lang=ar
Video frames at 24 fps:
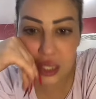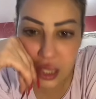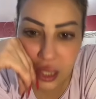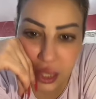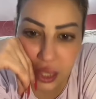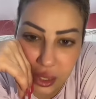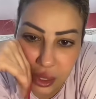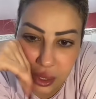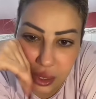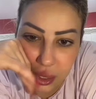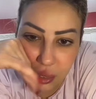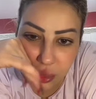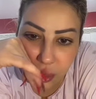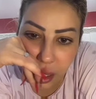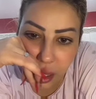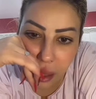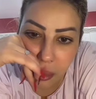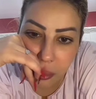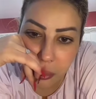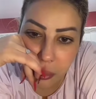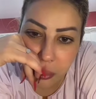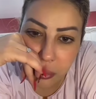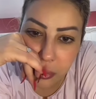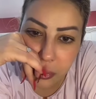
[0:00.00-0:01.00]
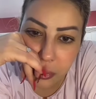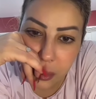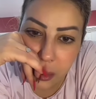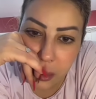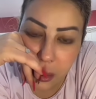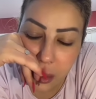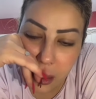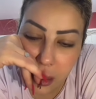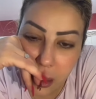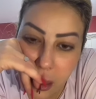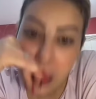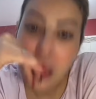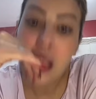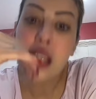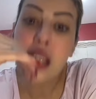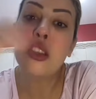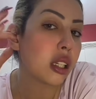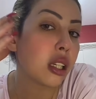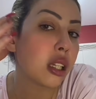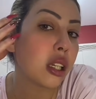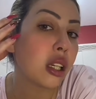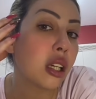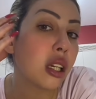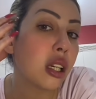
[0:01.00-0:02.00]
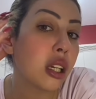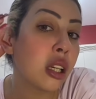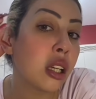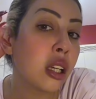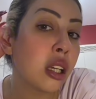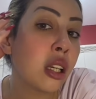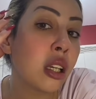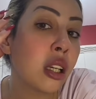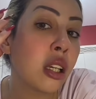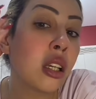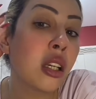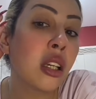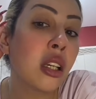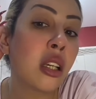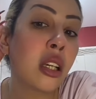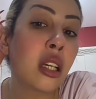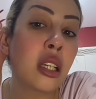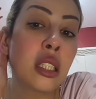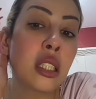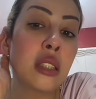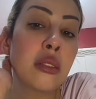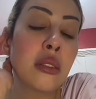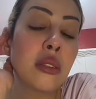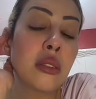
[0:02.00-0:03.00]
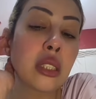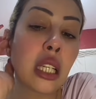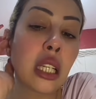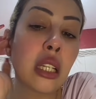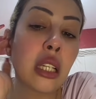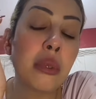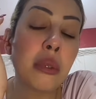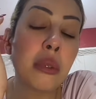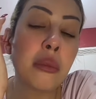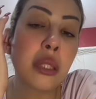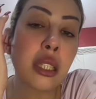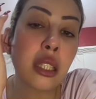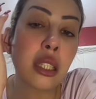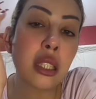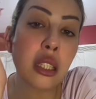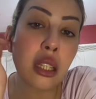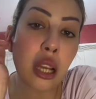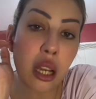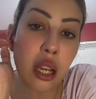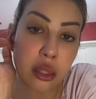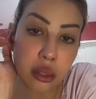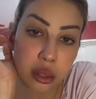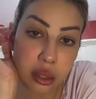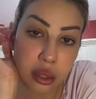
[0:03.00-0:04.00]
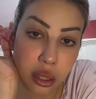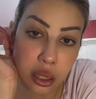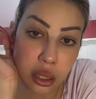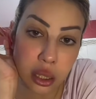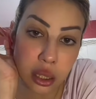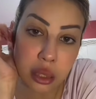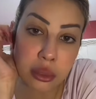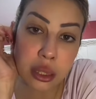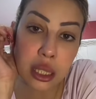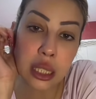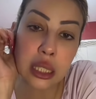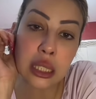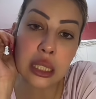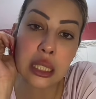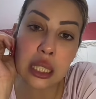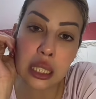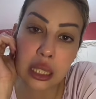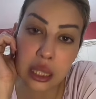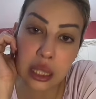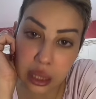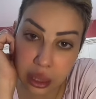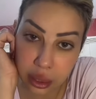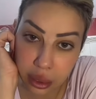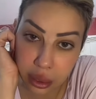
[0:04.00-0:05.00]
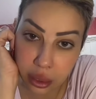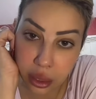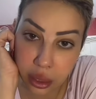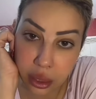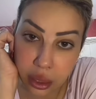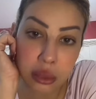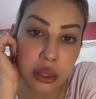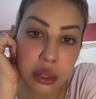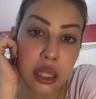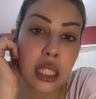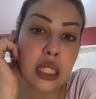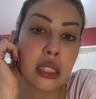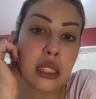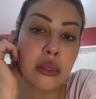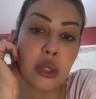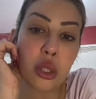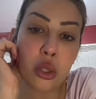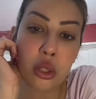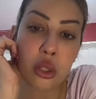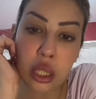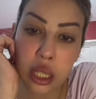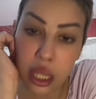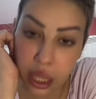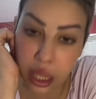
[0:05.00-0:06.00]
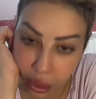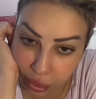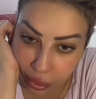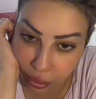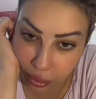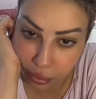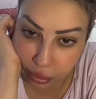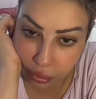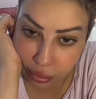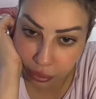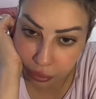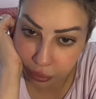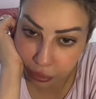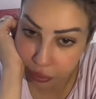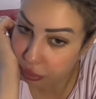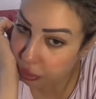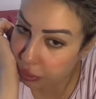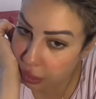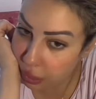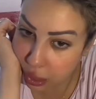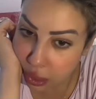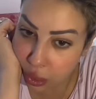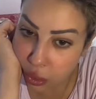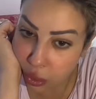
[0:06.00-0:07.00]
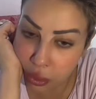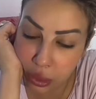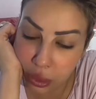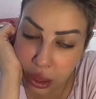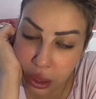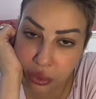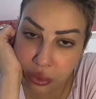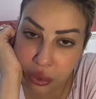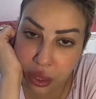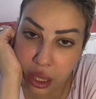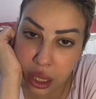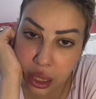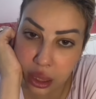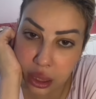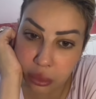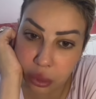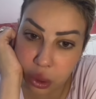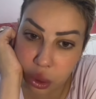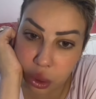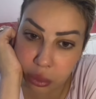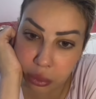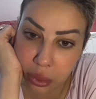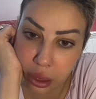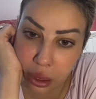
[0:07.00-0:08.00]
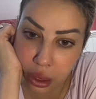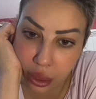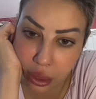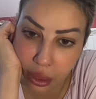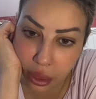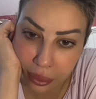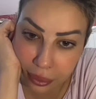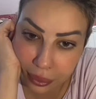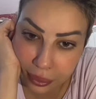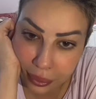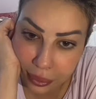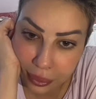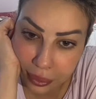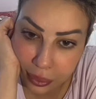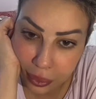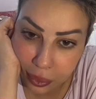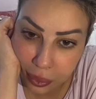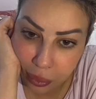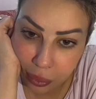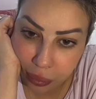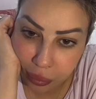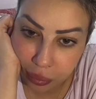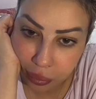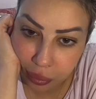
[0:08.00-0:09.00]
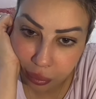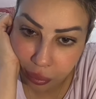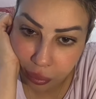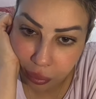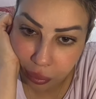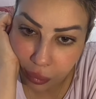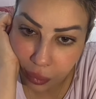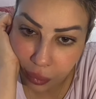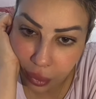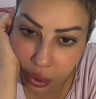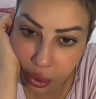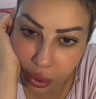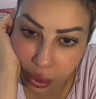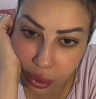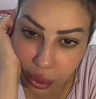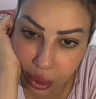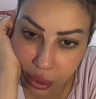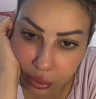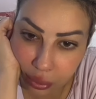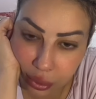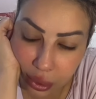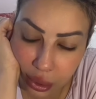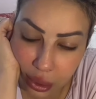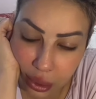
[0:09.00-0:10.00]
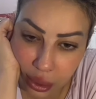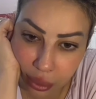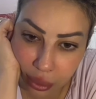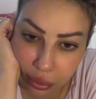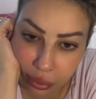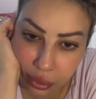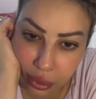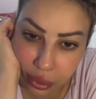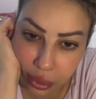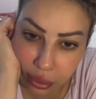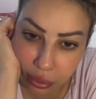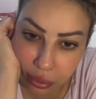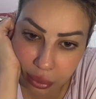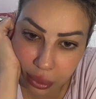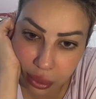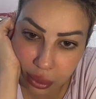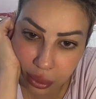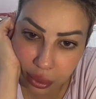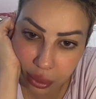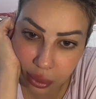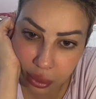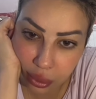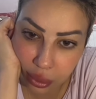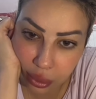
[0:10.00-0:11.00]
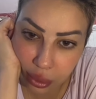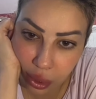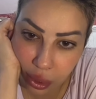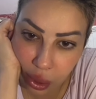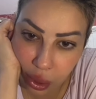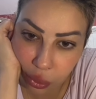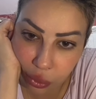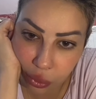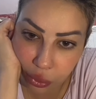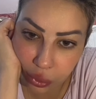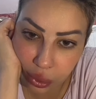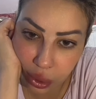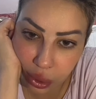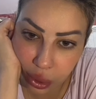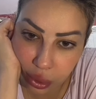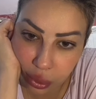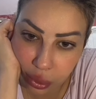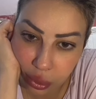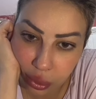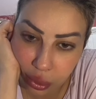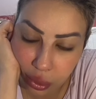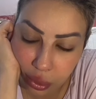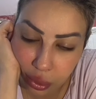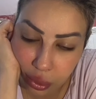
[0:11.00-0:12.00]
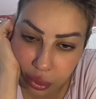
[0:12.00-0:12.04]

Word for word: خرجت ليش صفرا آه انا ديما نتقلب امر الله انا ديما كنصلي انا ديما كنختم القران حتى واحد كيعرف علاقتي بيني وبين الله الله يحفظك يا عبد النبي الله يوفقك